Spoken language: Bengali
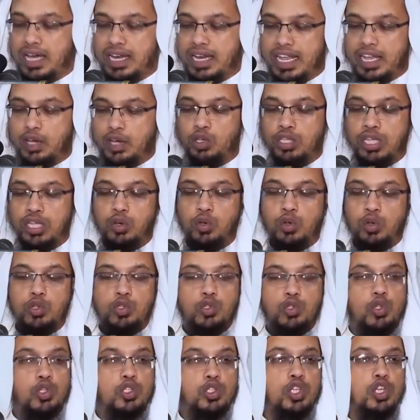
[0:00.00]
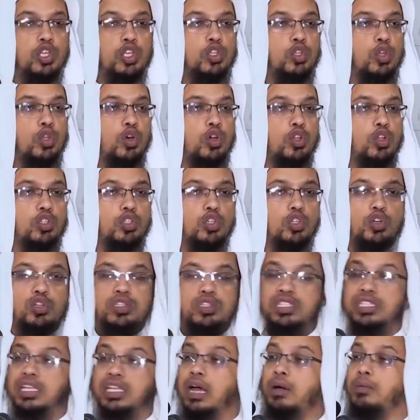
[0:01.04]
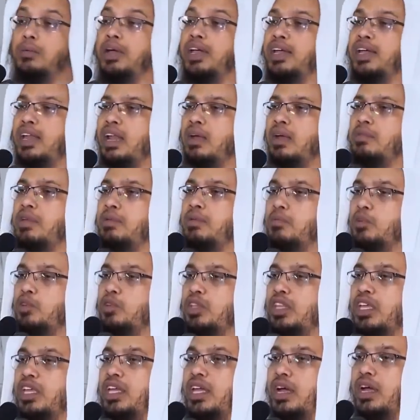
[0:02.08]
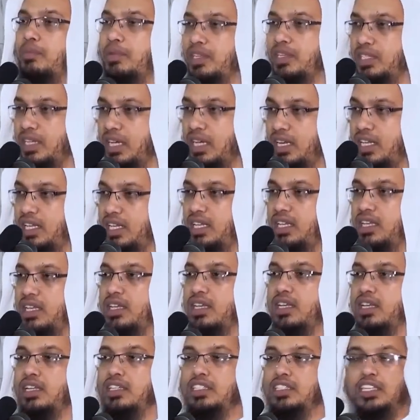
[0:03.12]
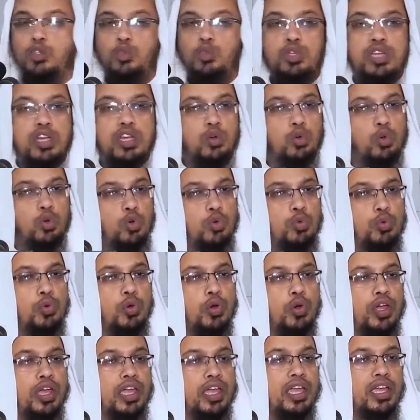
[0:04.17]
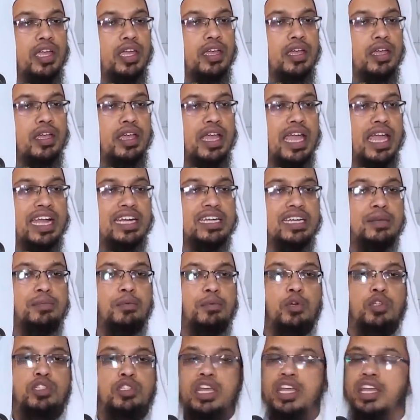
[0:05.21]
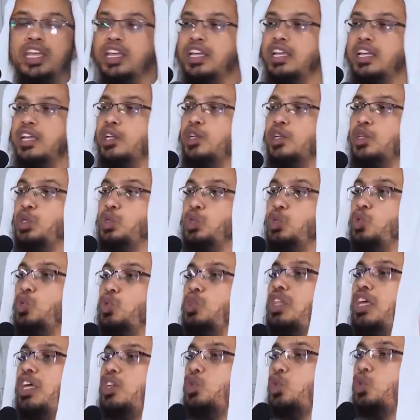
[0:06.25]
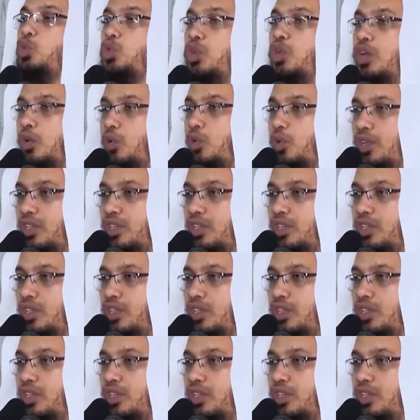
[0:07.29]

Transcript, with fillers: আর এই কথাগুলো চলছিল তখন যখন সাহাবা একরামের মধ্যে আমরা জানি যে দুইটা গ্রুপ হয়ে একটা পর্যায়ে যুদ্ধের সূচনা